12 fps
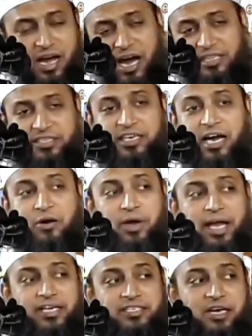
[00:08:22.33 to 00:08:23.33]
হাদিয়াও
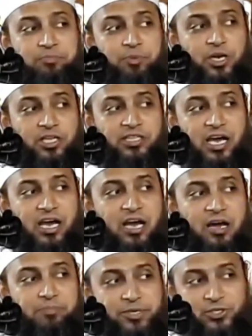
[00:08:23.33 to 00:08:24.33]
একটা পর্দা
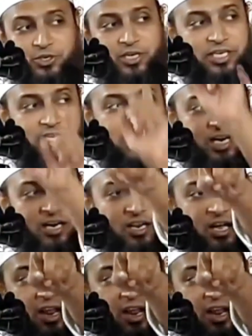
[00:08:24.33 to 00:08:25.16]
পেছনে আল্লাহর